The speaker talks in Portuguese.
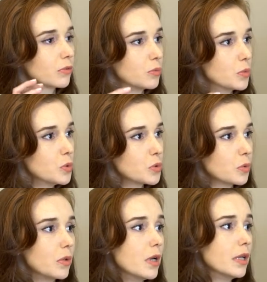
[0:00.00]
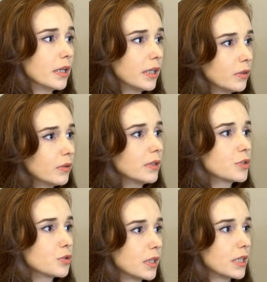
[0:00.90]
do músculo, que querendo ou não
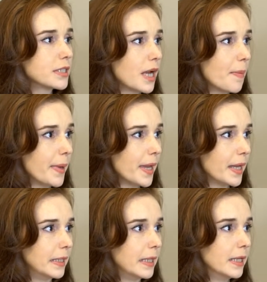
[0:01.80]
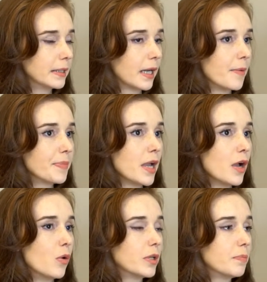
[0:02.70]
ajuda a lacear a pele, tá?
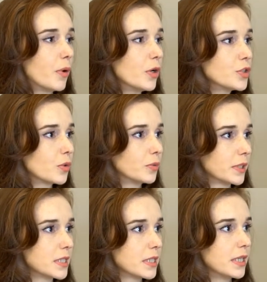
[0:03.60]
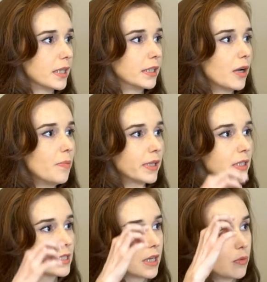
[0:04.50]
O que pode acontecer é que ao
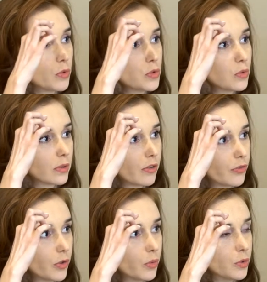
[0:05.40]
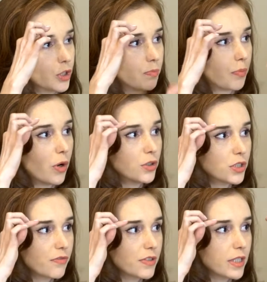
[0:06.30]
paralisar o músculo da fronte, que pode
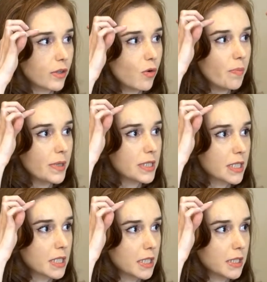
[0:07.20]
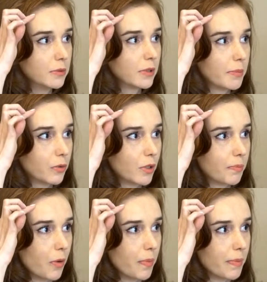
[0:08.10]
estar fazendo a compensação da abertura
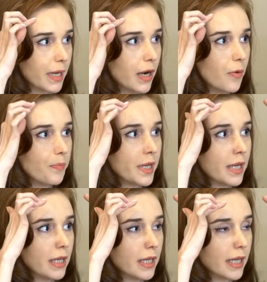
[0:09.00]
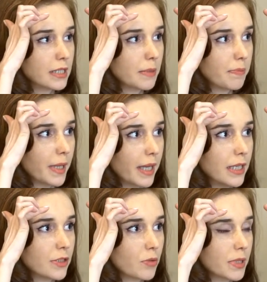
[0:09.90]
palpebral, essa pele,
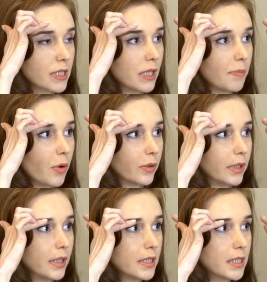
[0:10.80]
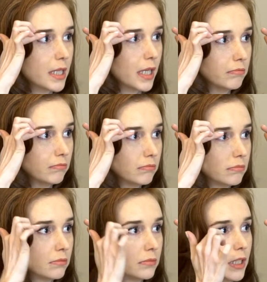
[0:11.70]
a sobrancelha podem descer
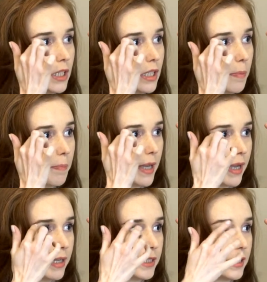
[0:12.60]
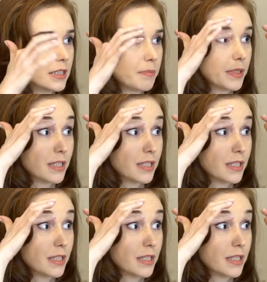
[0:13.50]
e a pele que antes a,